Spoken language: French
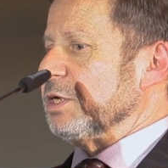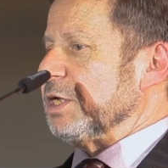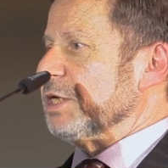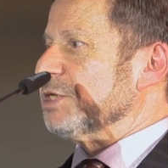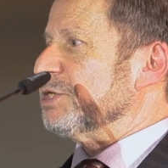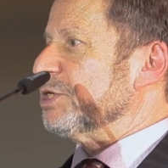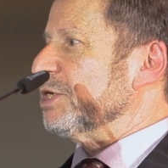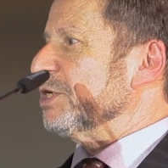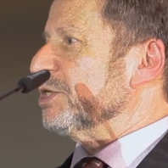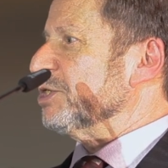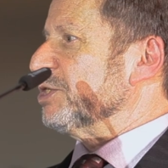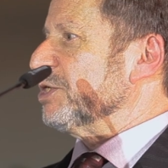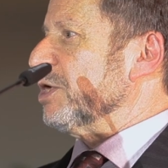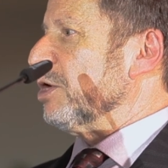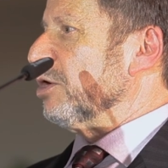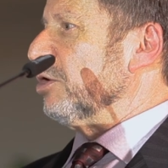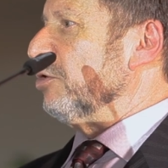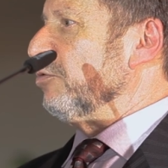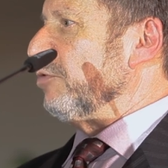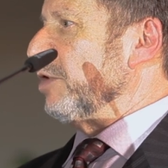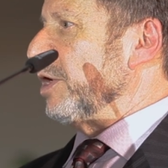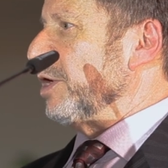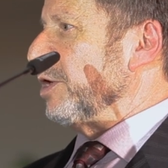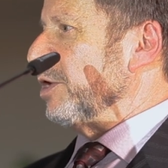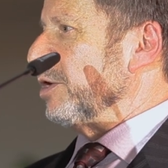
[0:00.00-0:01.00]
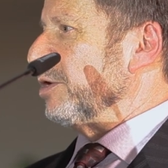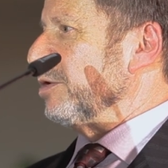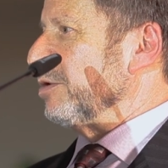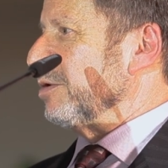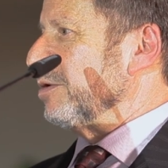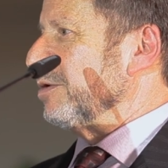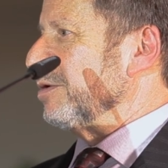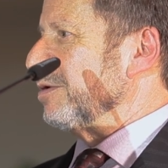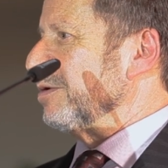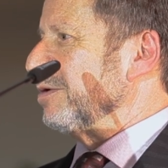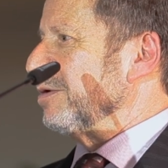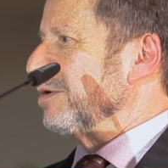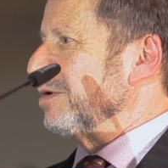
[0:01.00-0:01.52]
Les gens des satellites disent
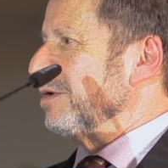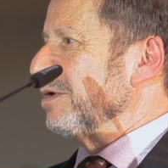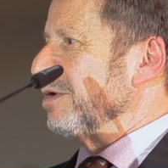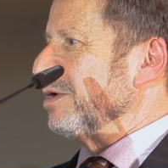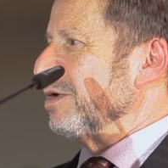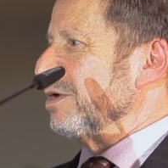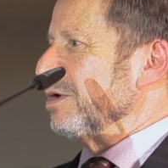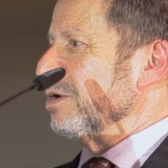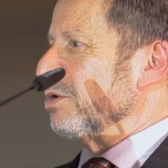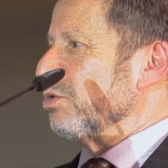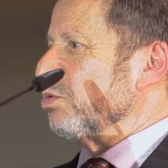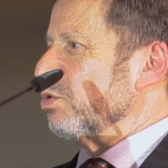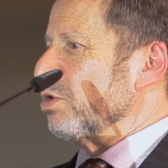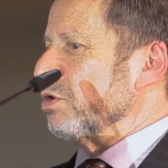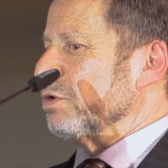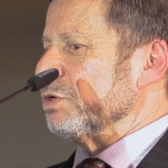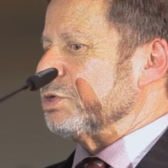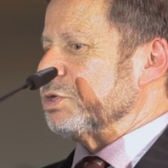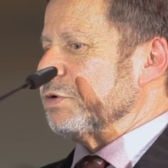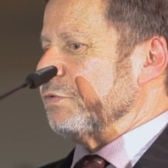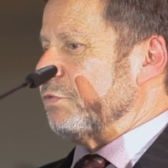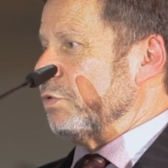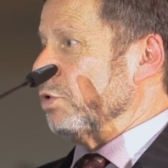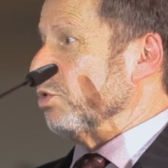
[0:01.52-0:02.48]
qu'il y a accélération,